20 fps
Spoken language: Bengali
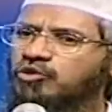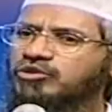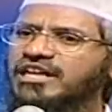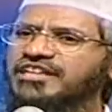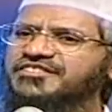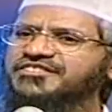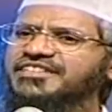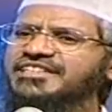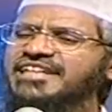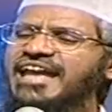
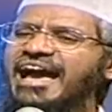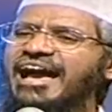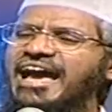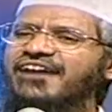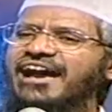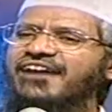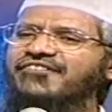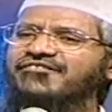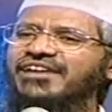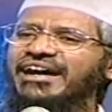তাদের মাথার
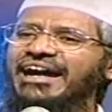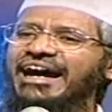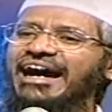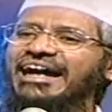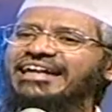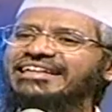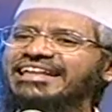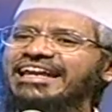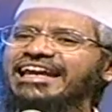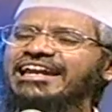পেছনে কোনো
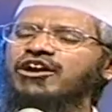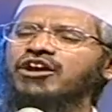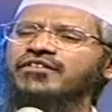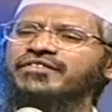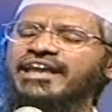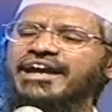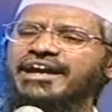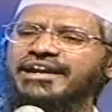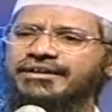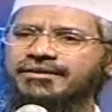টিকি
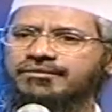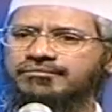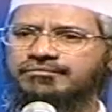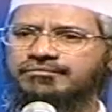থাকবে না